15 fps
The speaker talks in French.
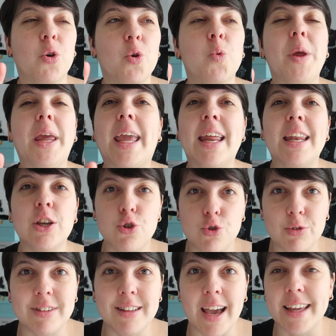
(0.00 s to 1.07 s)
que le week-end est
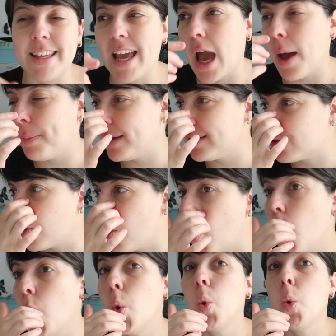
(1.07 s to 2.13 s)
juste derrière parce
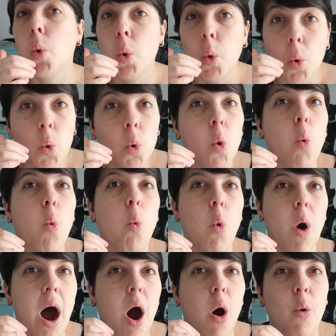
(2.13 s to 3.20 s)
que
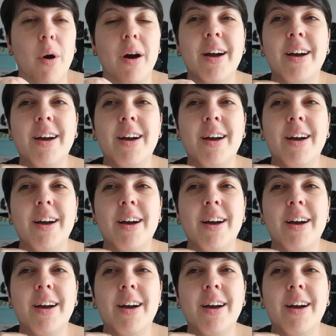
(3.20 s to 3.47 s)
Waouh,